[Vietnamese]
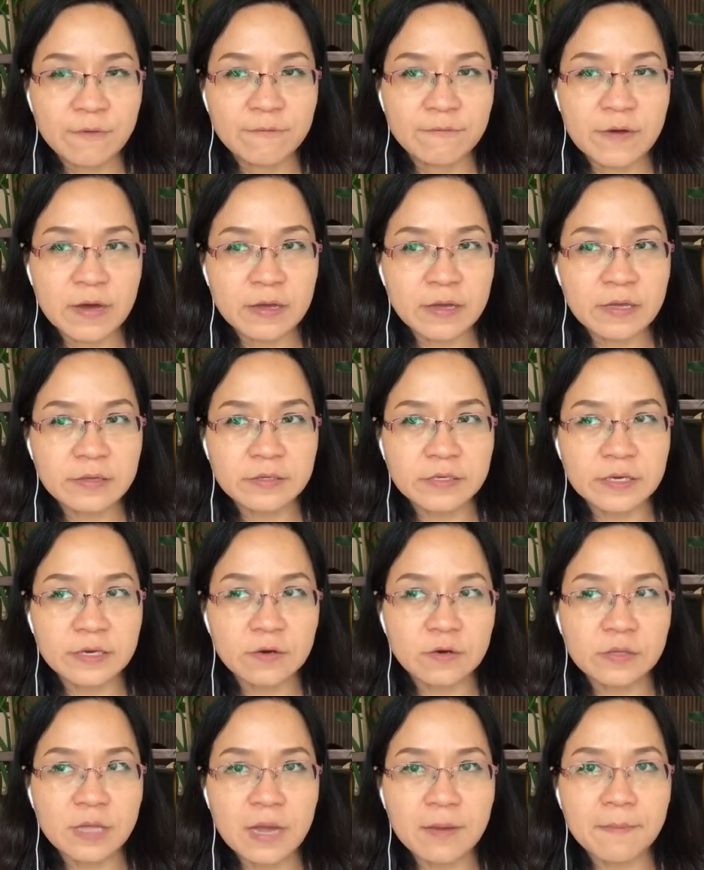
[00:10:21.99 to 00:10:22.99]
và các anh chị
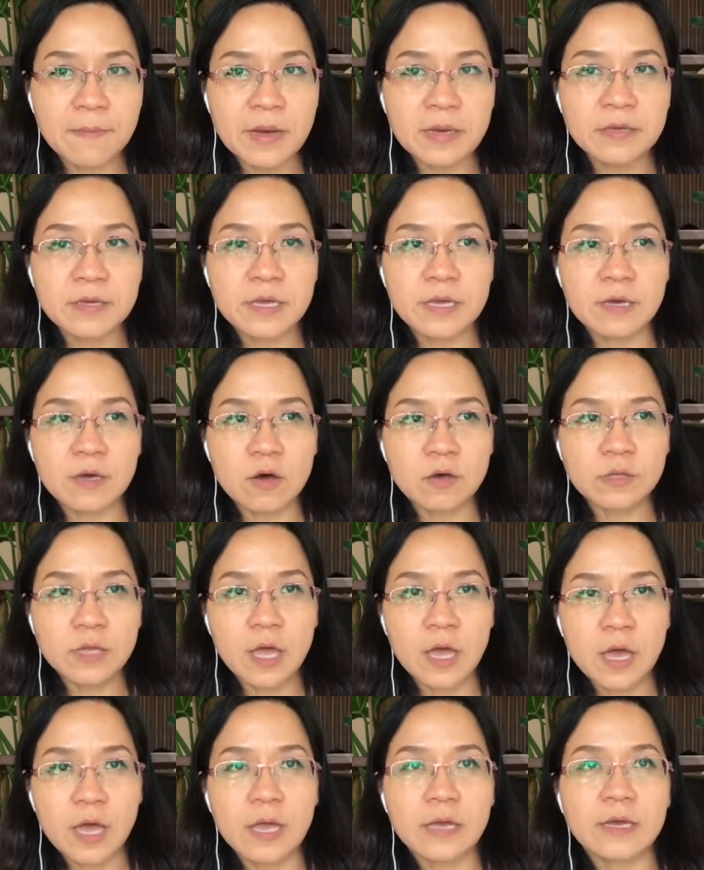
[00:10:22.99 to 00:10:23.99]
có thắc mắc gì có
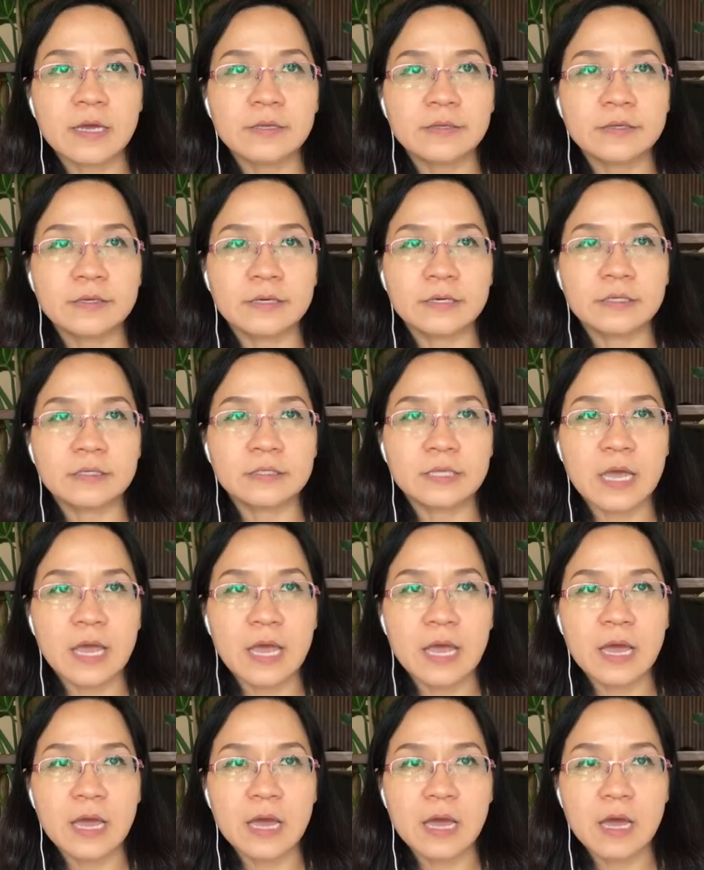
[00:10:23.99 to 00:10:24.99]
thể các anh chị
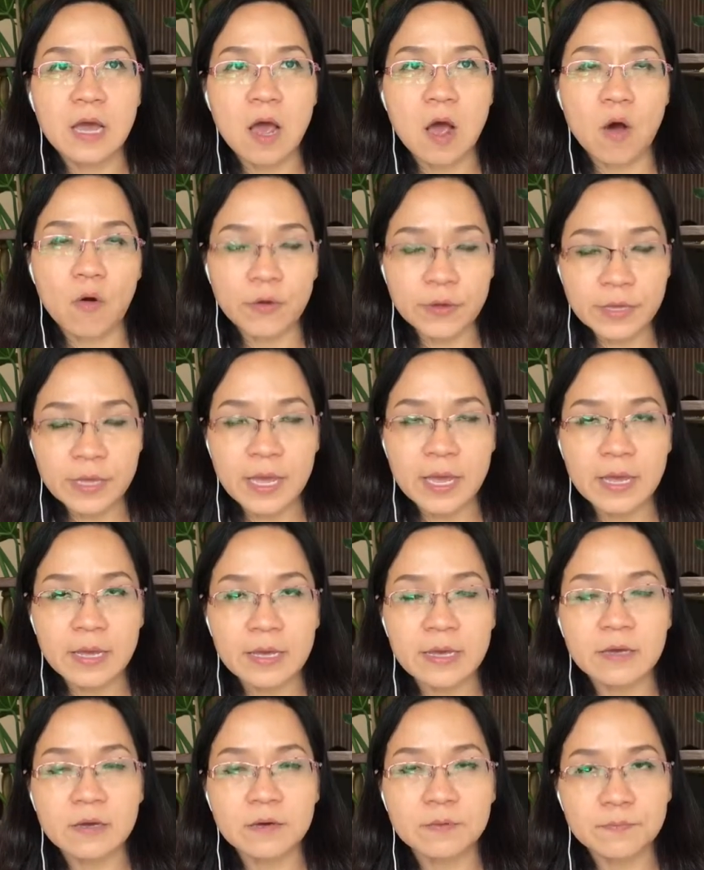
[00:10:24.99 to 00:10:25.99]
sẽ hỏi Nga
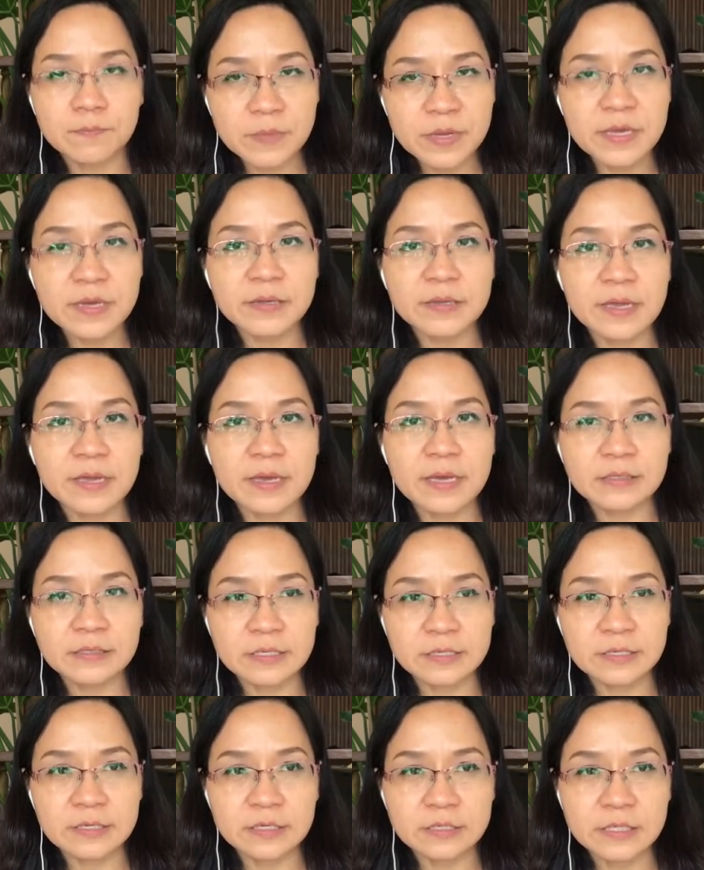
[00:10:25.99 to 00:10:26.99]
Nga có biết thì Nga sẽ
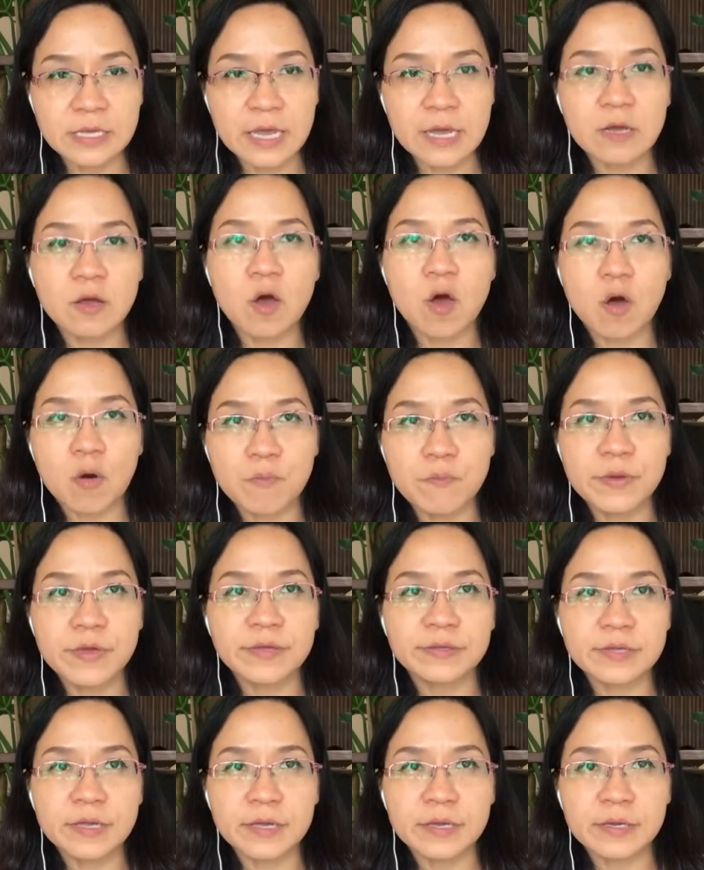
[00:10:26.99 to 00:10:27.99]
chia sẻ còn không biết
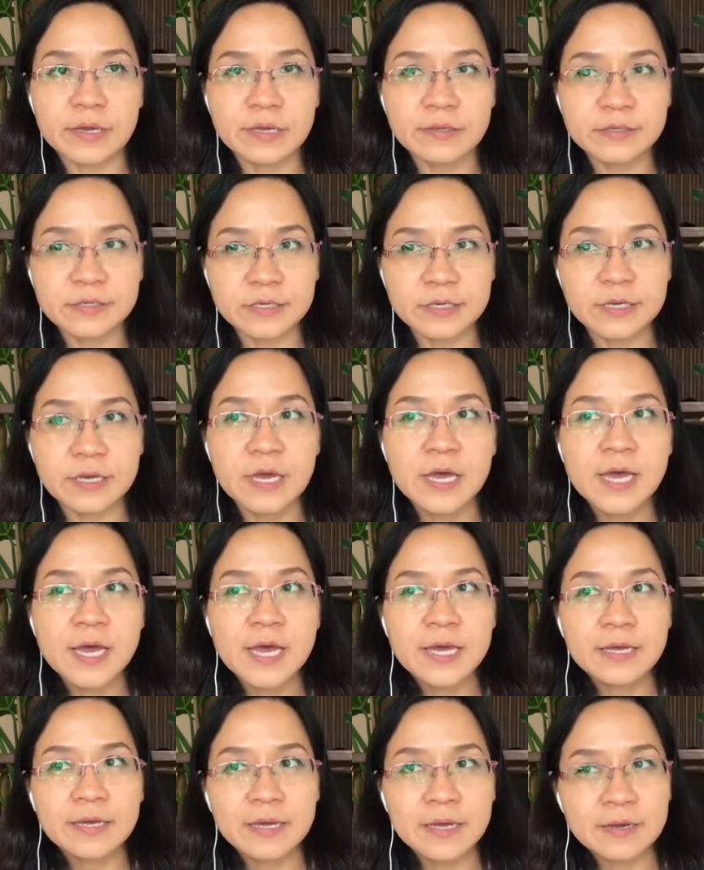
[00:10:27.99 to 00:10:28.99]
thì các anh chị
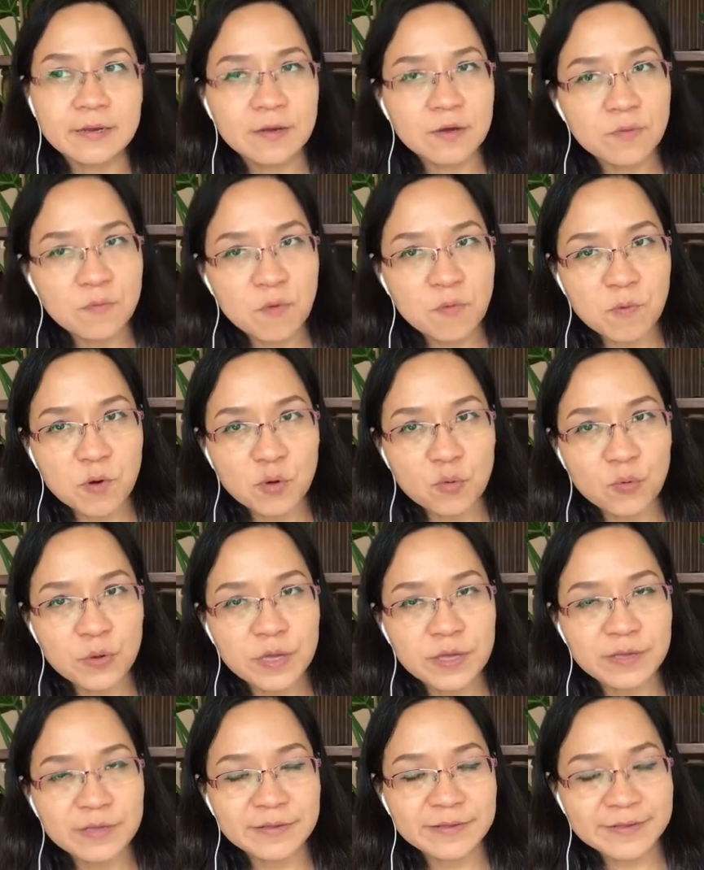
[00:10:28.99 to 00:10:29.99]
Nga có một lời
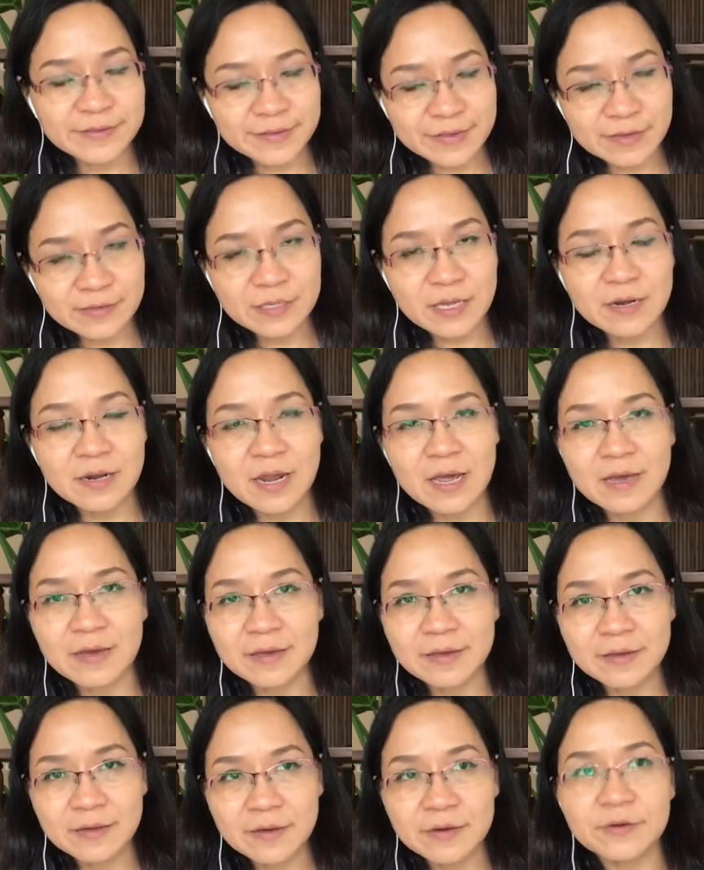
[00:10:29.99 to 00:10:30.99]
khuyên chân tình là
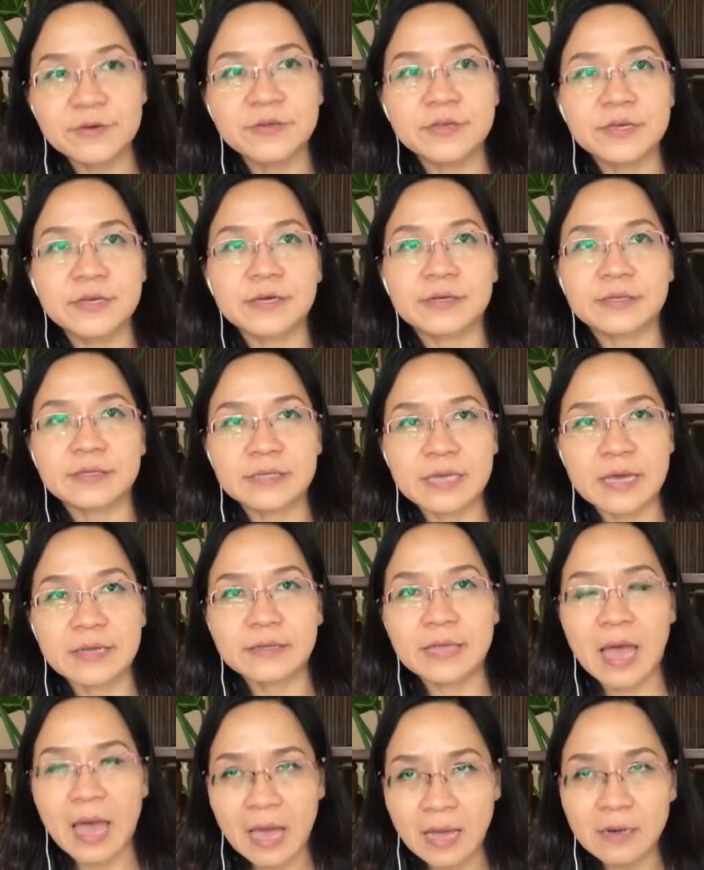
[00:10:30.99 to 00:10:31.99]
cứ việc chạy
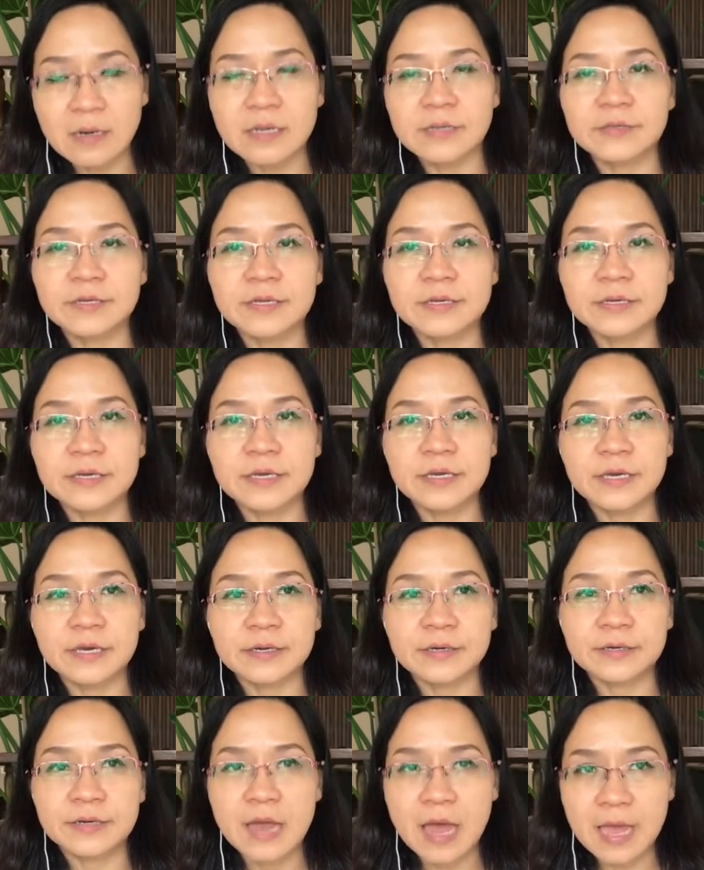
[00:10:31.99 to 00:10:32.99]
thẳng lên trên kia
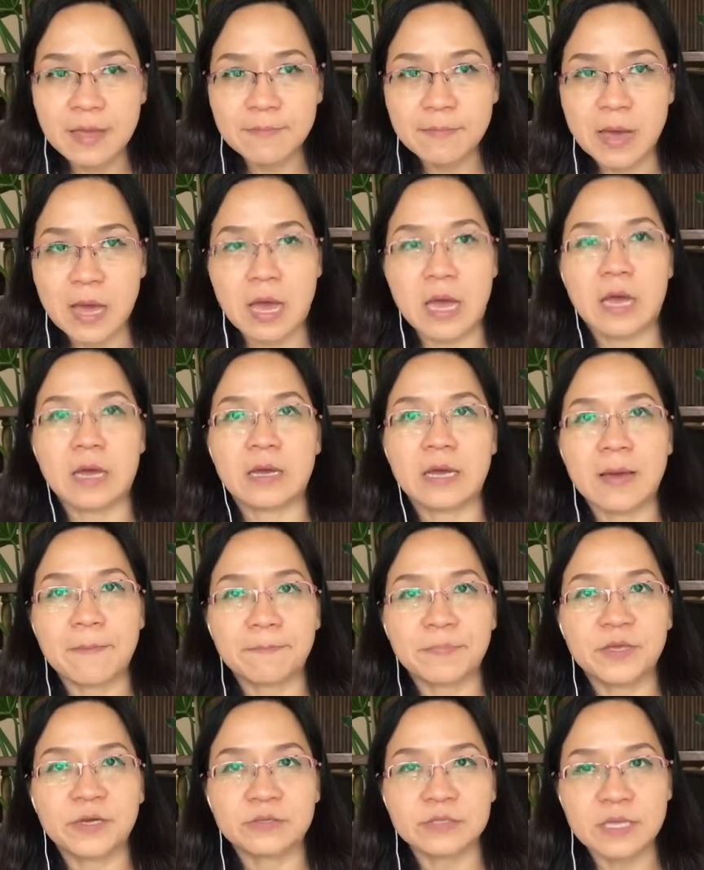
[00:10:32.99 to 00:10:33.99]
để mà gặp
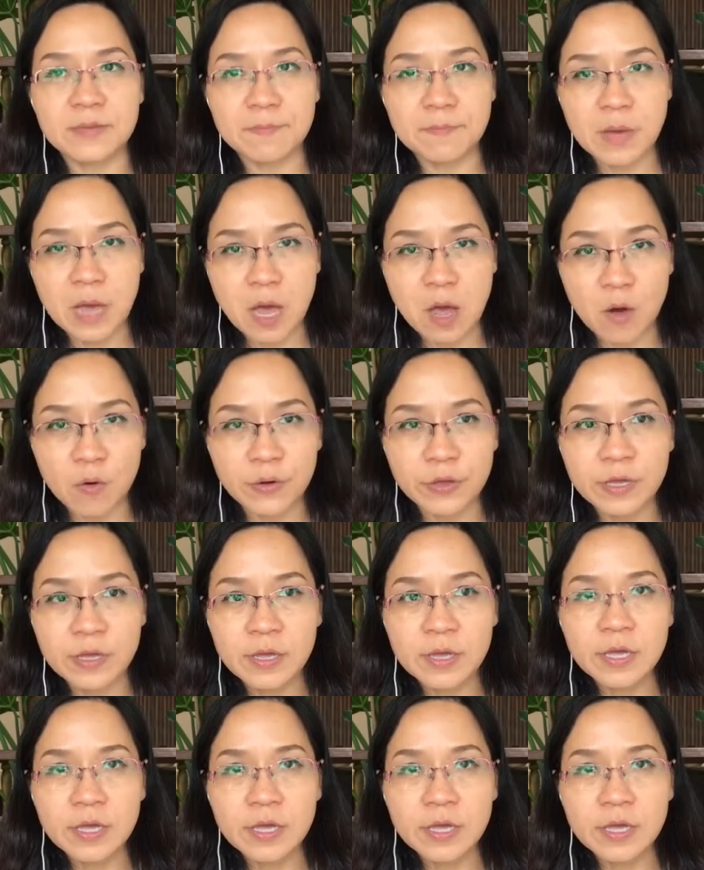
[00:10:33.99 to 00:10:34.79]
trực tiếp mà hỏi